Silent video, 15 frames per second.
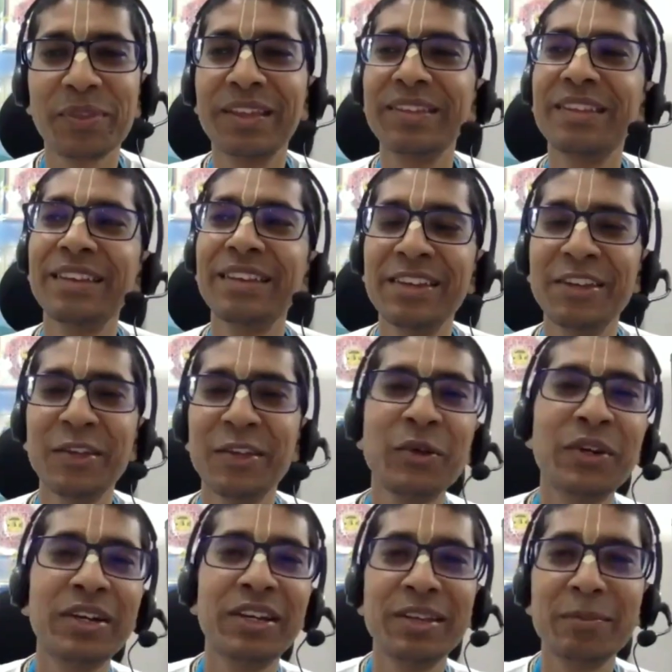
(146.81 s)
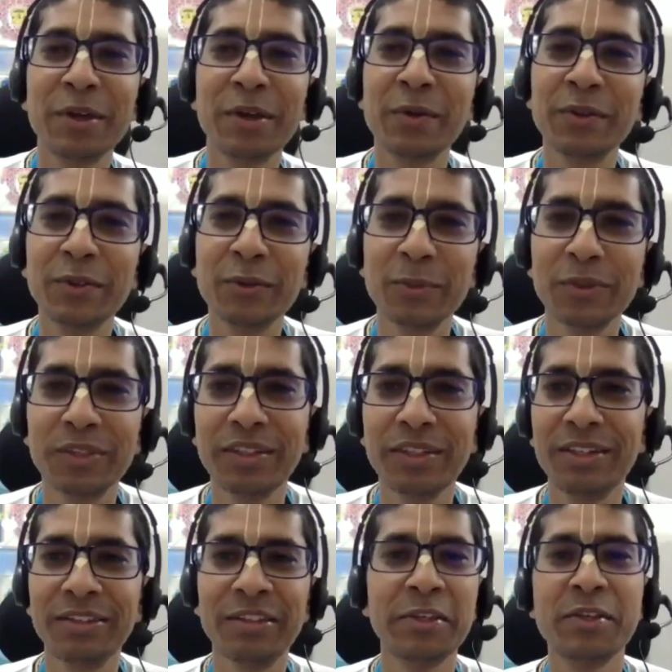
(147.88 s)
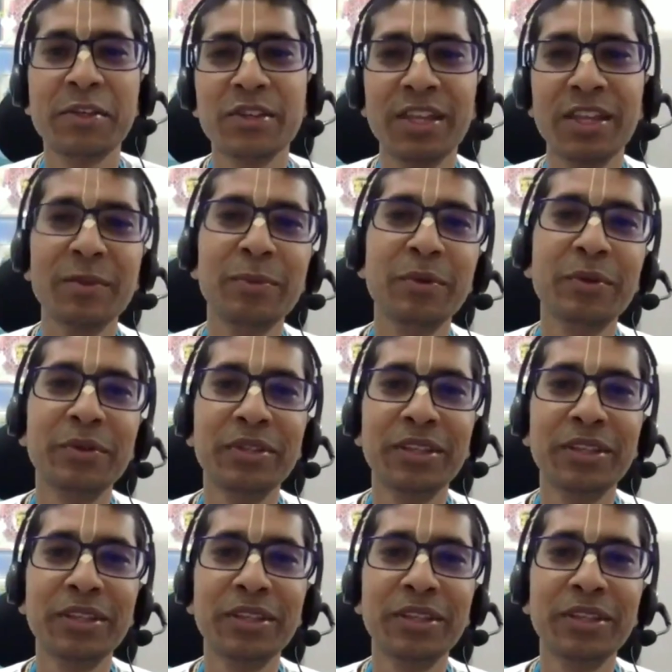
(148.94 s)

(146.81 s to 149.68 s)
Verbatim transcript: అయితే ఇదిగోండి ఈ పర్వతం ఉంది దీని షేపు